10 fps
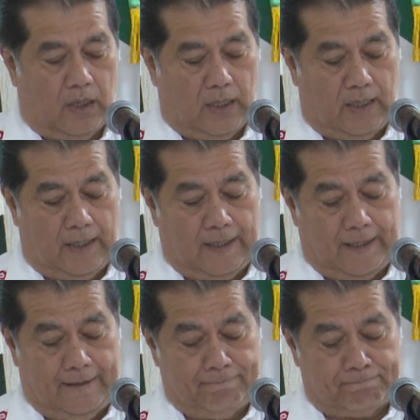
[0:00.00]

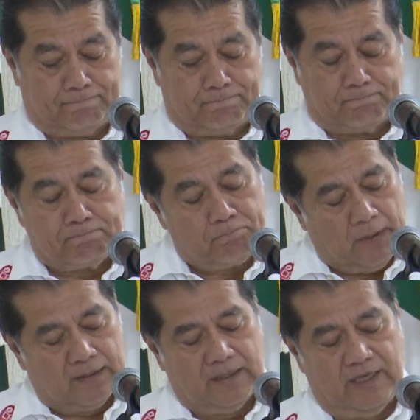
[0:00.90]
Eh,
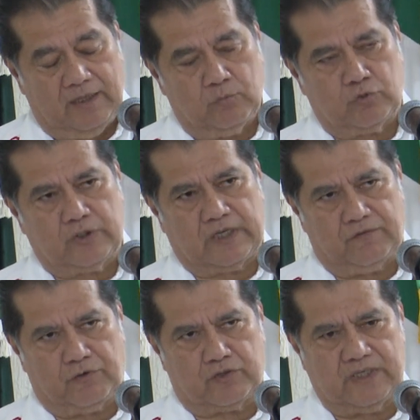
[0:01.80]
tenemos que
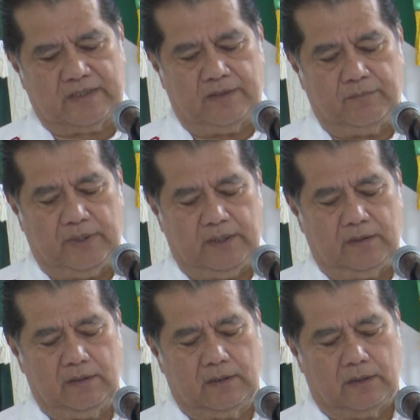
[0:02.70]
reforzar también